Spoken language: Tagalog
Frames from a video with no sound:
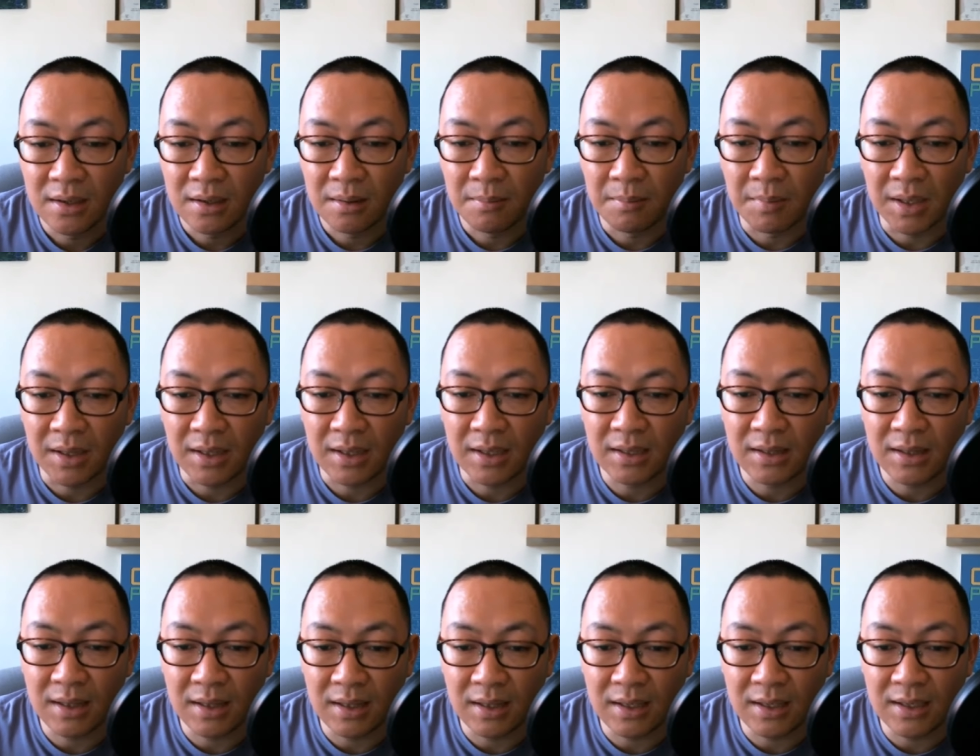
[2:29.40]
But it
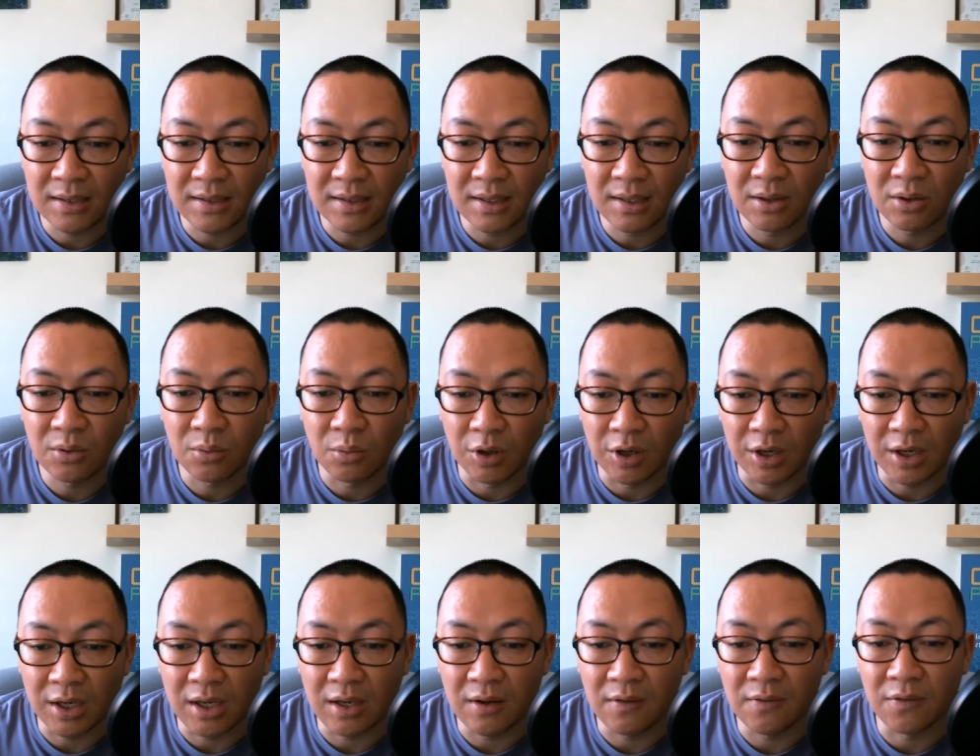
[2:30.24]
isn't
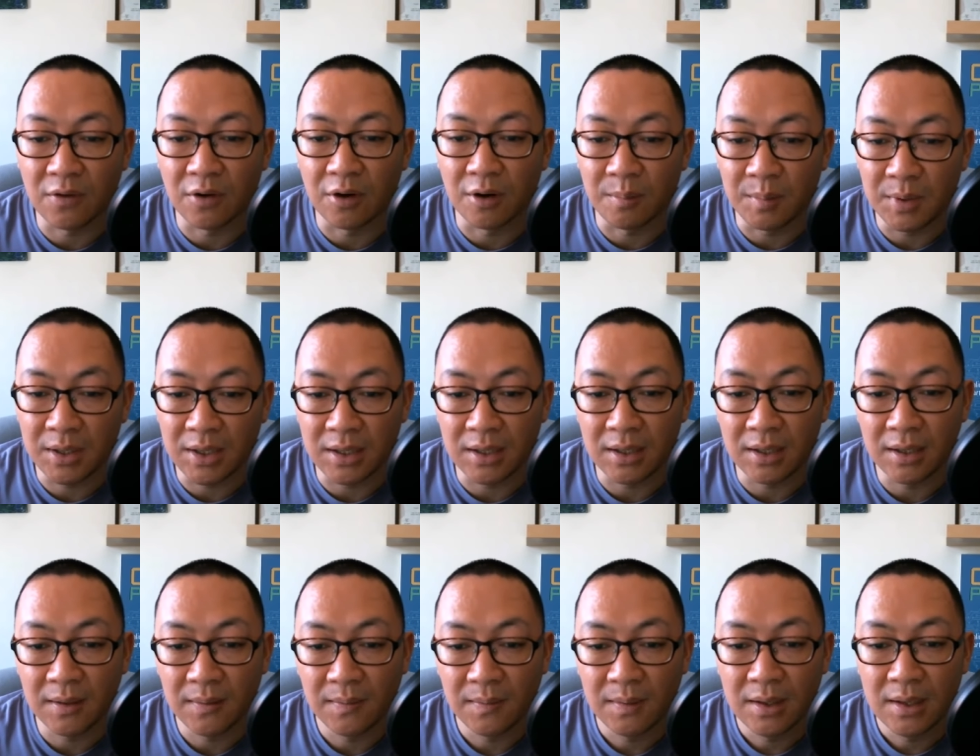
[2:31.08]
working for me.
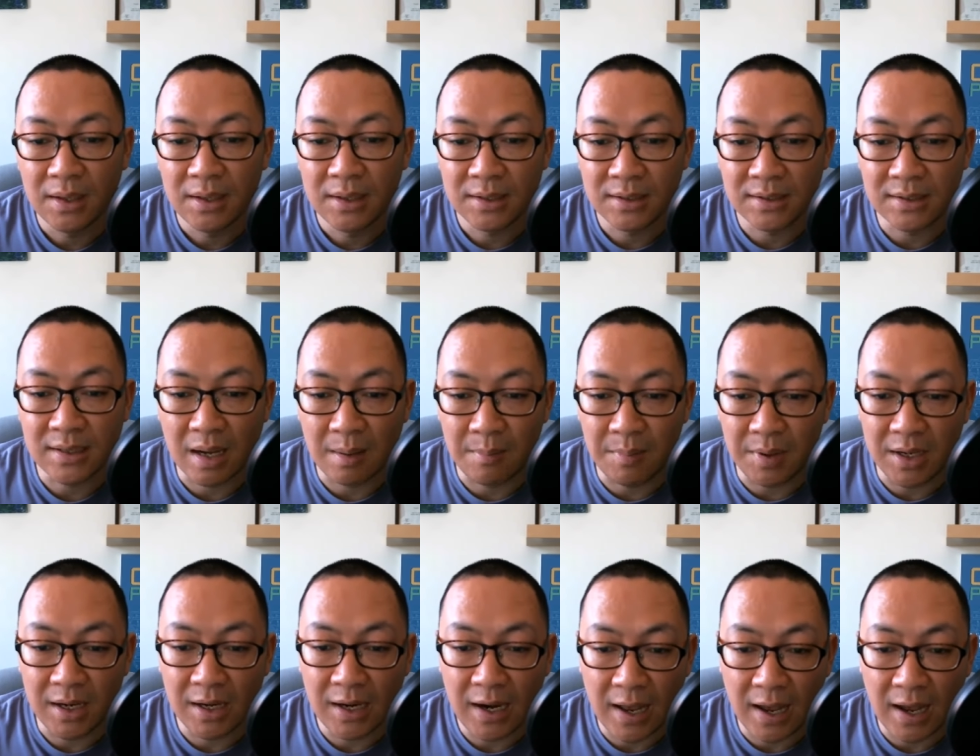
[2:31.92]
Sabi
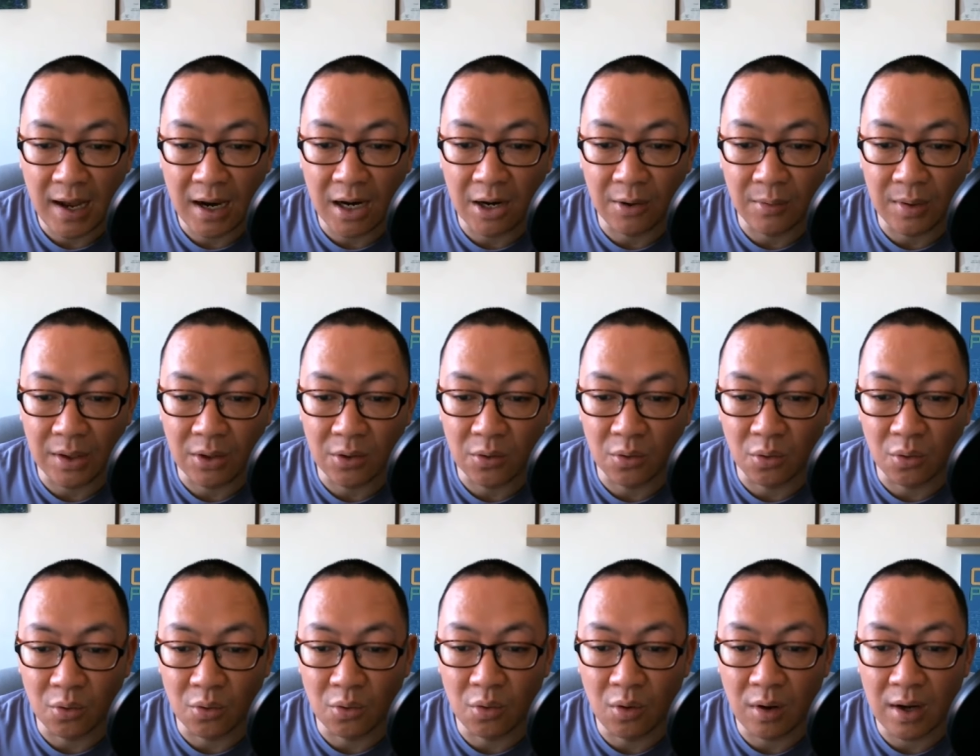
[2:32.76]
nila, gawin ko
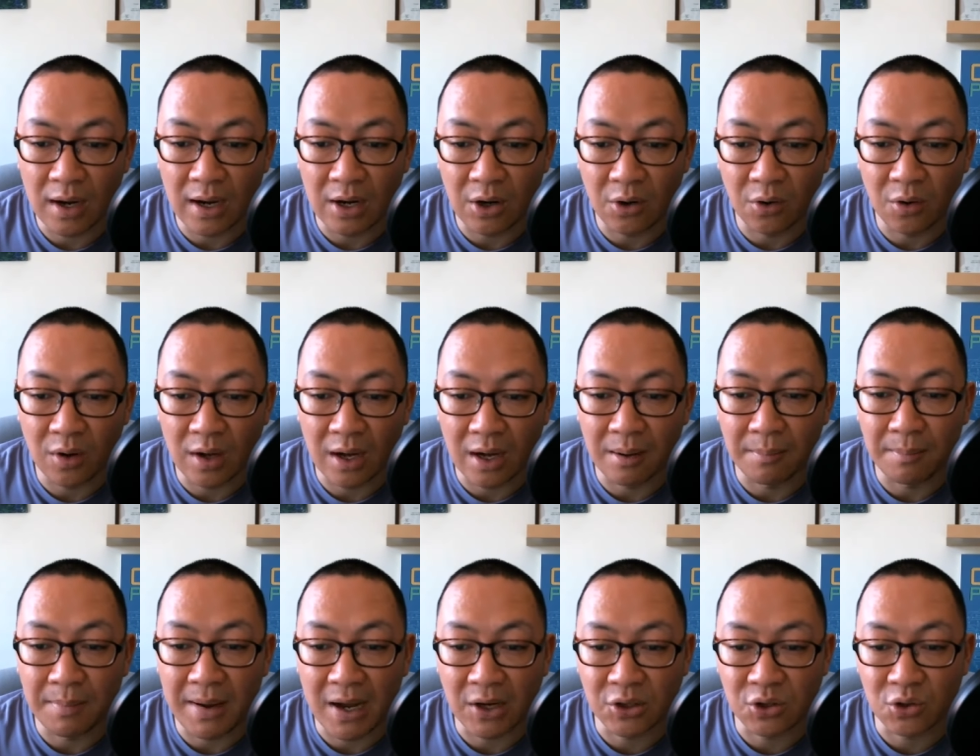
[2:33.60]
kung ano ang
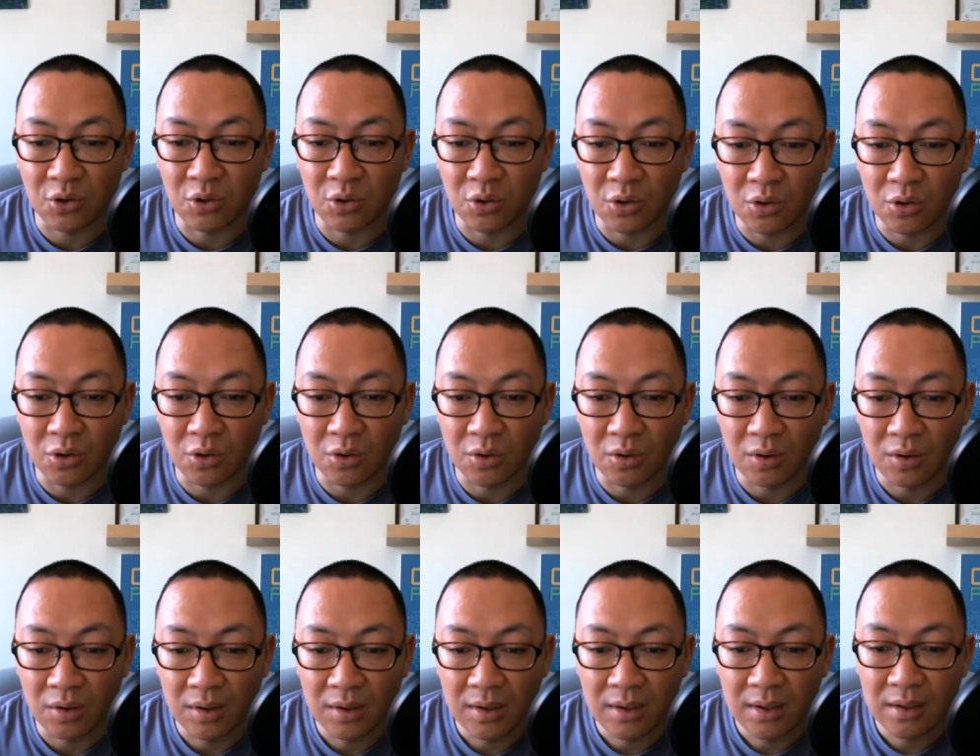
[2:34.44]
passion ko.
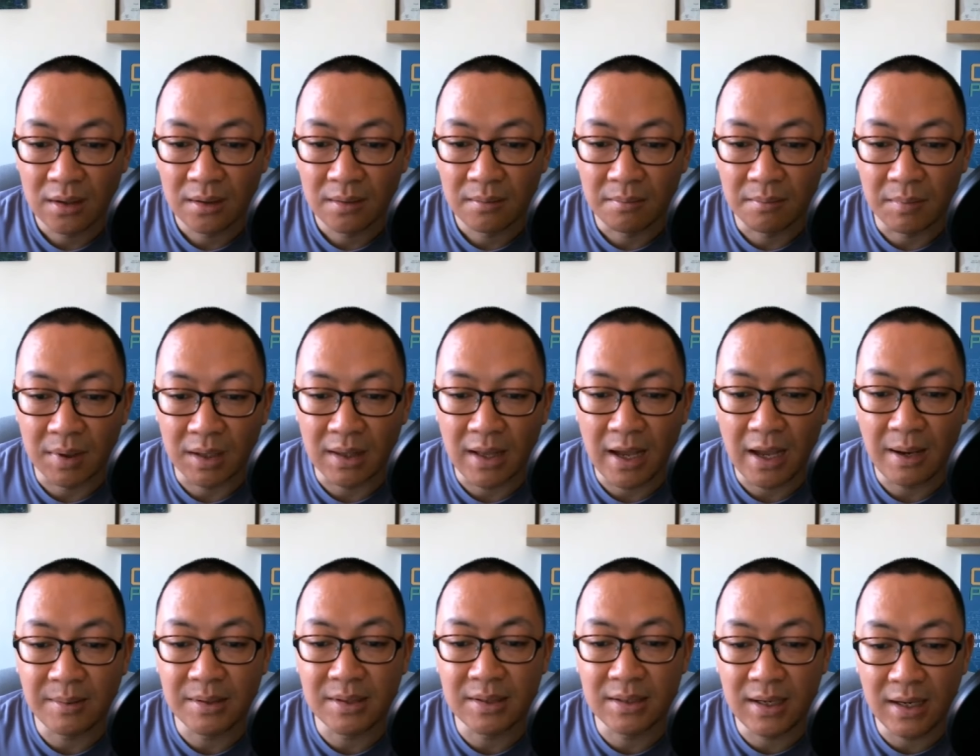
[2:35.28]
But
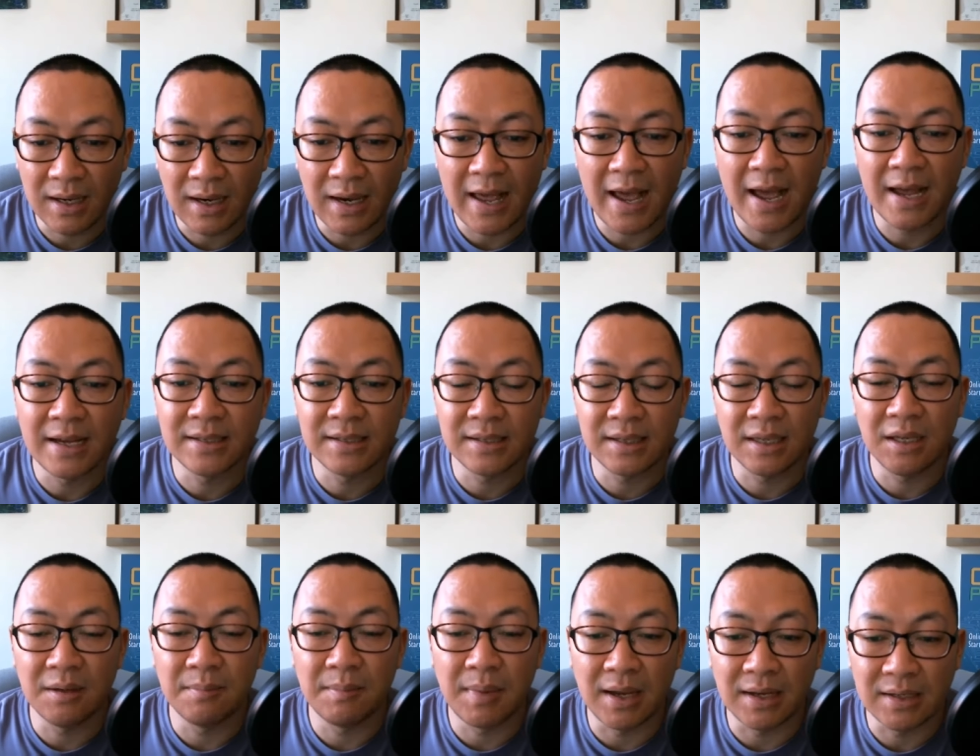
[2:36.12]
I'm still
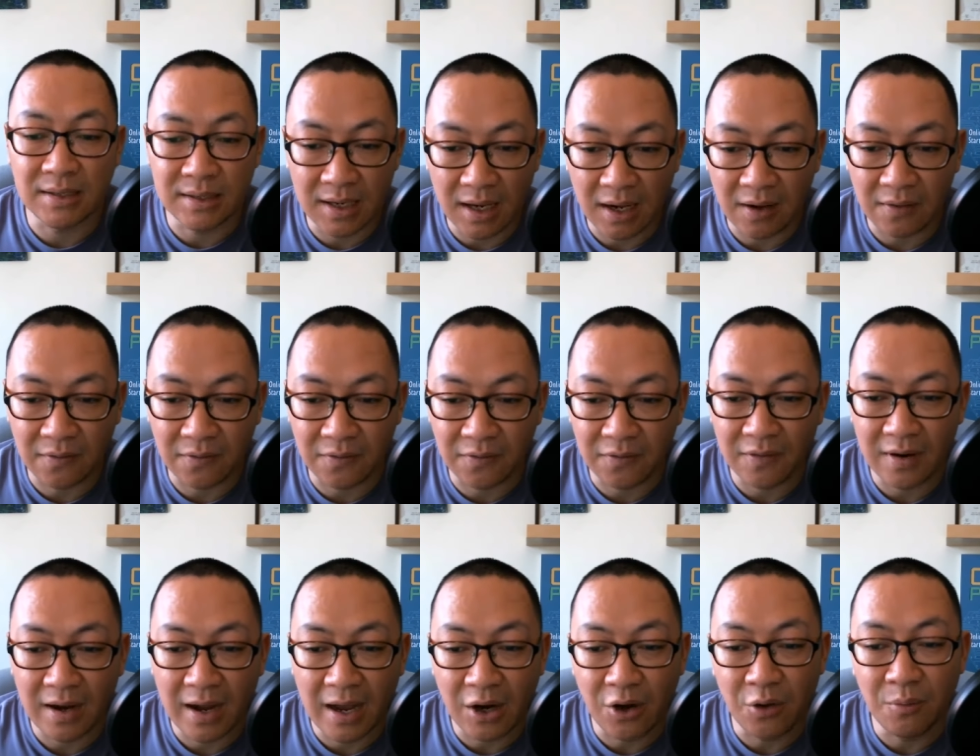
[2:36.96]
asking myself,
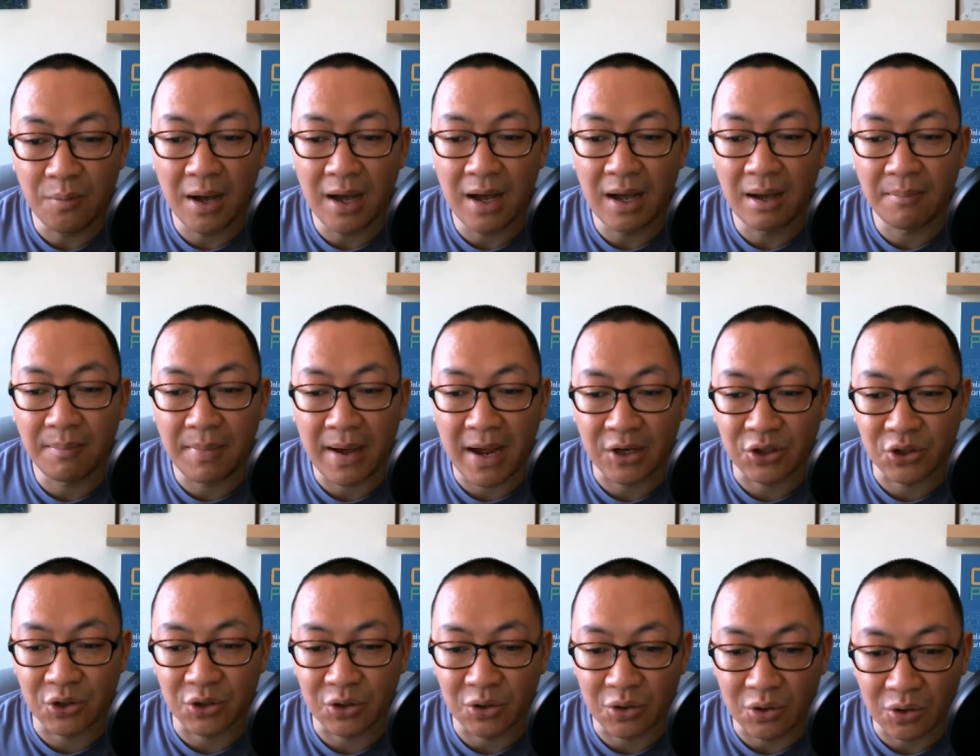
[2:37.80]
ano ba ang
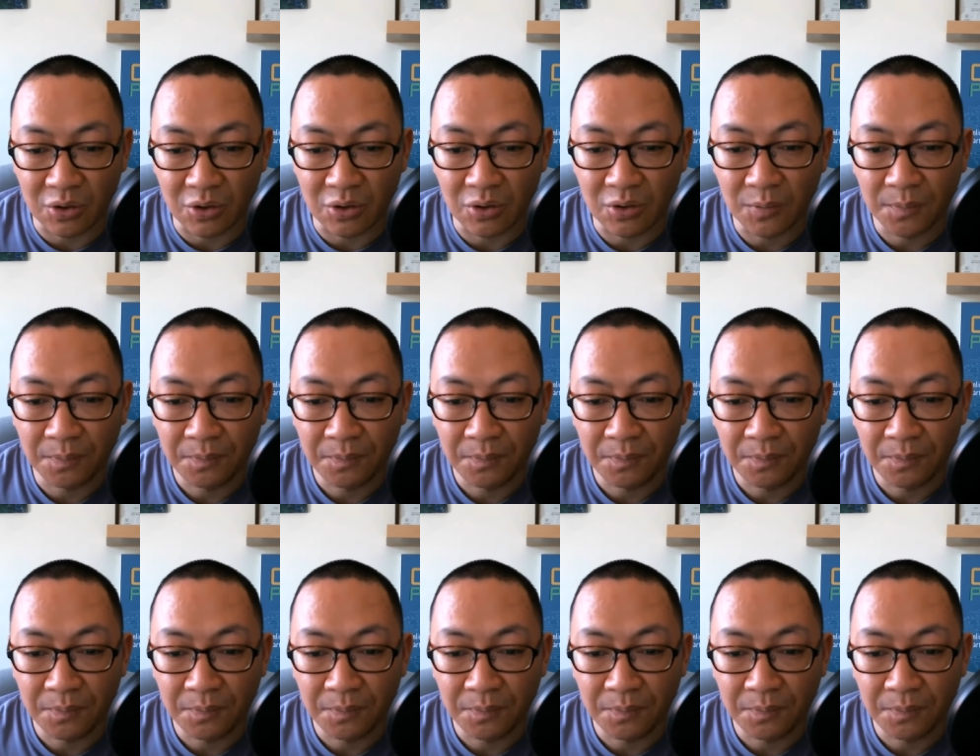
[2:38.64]
passion ko?